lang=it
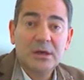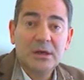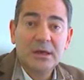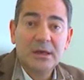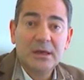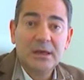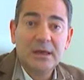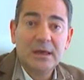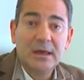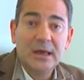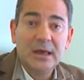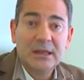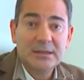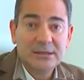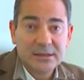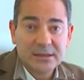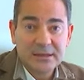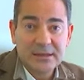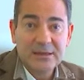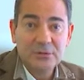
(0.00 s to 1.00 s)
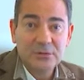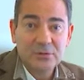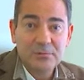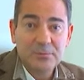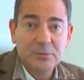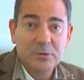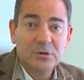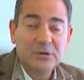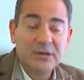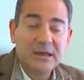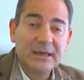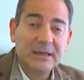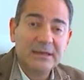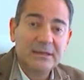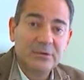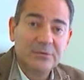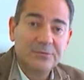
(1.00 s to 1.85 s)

è altrettanto importante,